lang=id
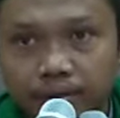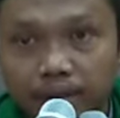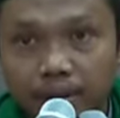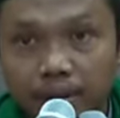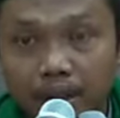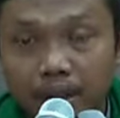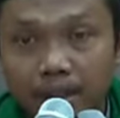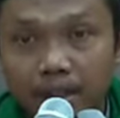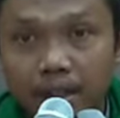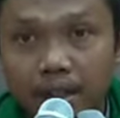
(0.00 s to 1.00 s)

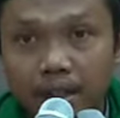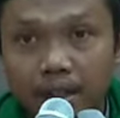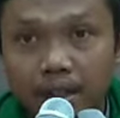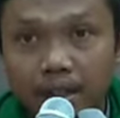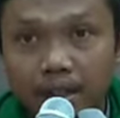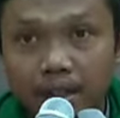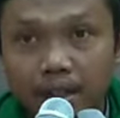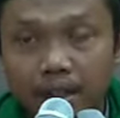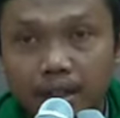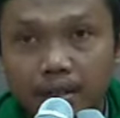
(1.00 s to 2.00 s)
Mengapa? Karena kita
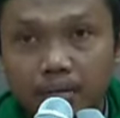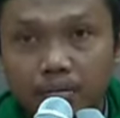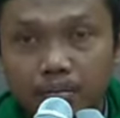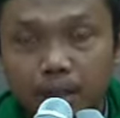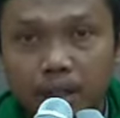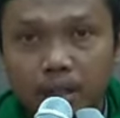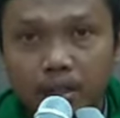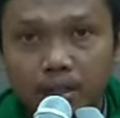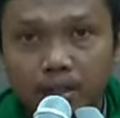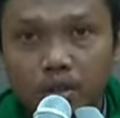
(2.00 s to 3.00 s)

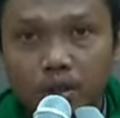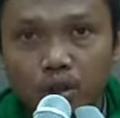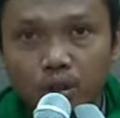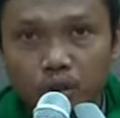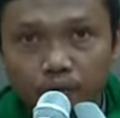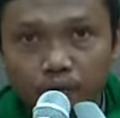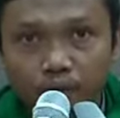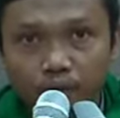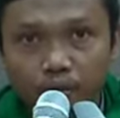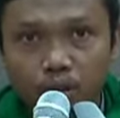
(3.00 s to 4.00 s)
bertasarruf
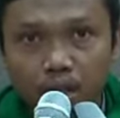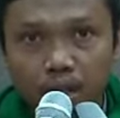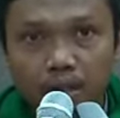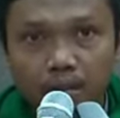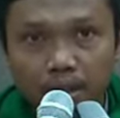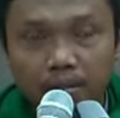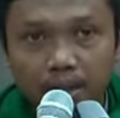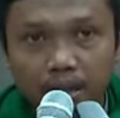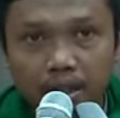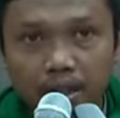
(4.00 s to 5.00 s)
bukan pada
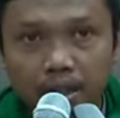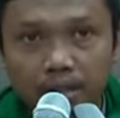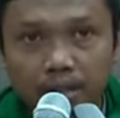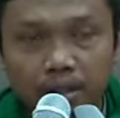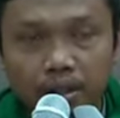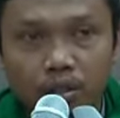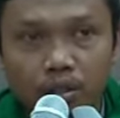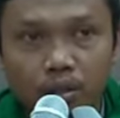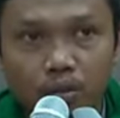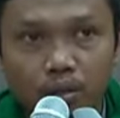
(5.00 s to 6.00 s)
milik kita.
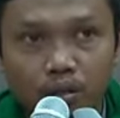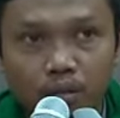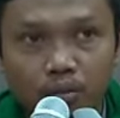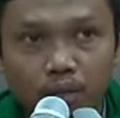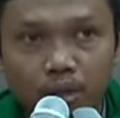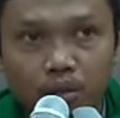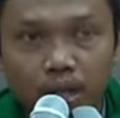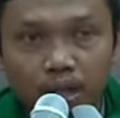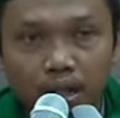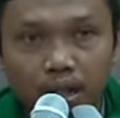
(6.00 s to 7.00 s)
Bertasarruf itu
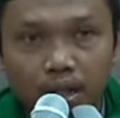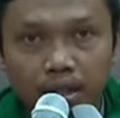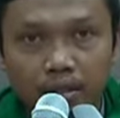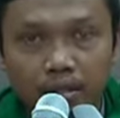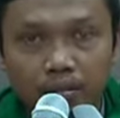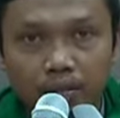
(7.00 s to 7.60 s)
mempergunakan atau